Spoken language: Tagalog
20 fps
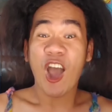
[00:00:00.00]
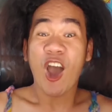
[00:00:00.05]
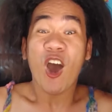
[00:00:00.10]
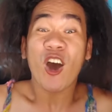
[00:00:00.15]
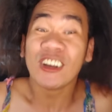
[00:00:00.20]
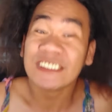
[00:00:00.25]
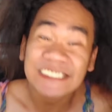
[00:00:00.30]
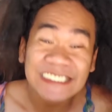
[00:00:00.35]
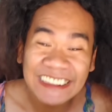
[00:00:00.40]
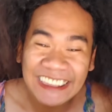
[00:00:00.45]

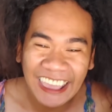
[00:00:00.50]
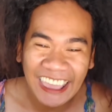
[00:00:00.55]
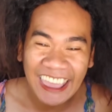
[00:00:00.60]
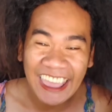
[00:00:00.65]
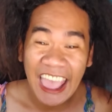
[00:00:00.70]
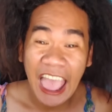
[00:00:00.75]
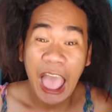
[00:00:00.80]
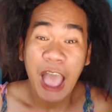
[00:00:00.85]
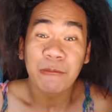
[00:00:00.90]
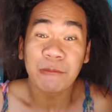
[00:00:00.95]
O
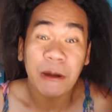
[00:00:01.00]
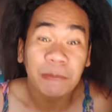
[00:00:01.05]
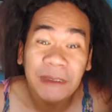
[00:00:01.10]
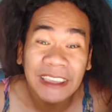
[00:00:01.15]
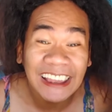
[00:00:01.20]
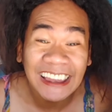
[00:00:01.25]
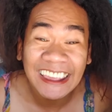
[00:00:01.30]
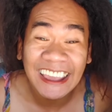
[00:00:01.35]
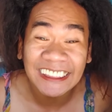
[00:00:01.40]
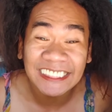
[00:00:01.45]
sige,
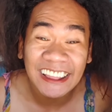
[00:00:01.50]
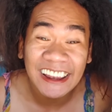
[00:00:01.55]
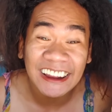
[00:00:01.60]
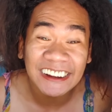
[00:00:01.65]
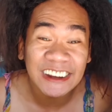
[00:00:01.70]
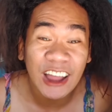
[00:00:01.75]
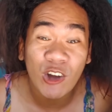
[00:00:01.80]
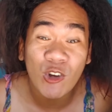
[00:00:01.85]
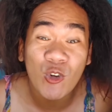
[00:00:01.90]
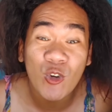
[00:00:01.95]
mamili ka na lang
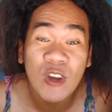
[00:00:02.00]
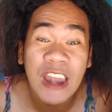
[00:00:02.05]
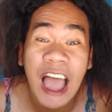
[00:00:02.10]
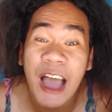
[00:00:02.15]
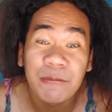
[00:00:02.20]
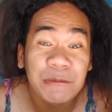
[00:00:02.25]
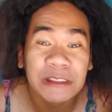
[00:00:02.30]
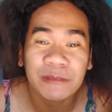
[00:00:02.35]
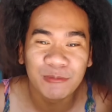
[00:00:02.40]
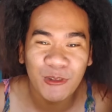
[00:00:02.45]
ng
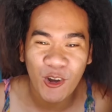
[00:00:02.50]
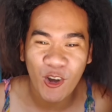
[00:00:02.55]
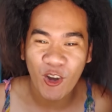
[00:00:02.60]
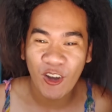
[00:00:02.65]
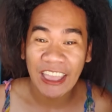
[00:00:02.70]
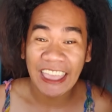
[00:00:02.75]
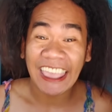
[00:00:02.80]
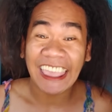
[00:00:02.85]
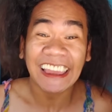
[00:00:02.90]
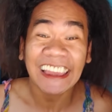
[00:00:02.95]
uulamin mo.
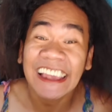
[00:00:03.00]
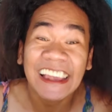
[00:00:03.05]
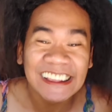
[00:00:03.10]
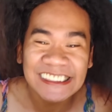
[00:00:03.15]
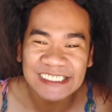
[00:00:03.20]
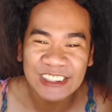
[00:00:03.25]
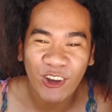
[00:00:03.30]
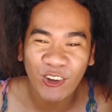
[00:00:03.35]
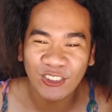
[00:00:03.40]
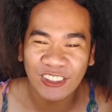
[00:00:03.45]

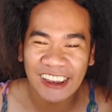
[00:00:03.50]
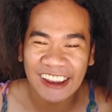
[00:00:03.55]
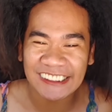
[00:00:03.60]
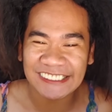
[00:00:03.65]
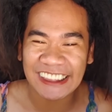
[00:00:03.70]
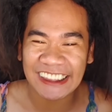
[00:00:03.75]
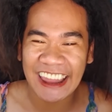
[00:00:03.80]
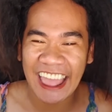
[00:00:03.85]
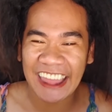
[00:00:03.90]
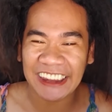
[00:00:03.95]
Ililista ko na lang
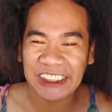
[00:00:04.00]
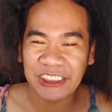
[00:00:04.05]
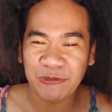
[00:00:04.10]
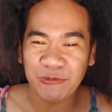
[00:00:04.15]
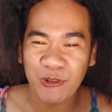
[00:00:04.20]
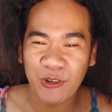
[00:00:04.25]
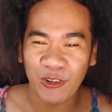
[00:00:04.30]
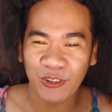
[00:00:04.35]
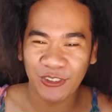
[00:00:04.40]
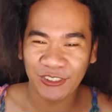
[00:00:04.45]
sa nanay
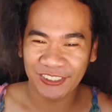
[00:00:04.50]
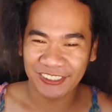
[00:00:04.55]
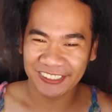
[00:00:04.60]
mo.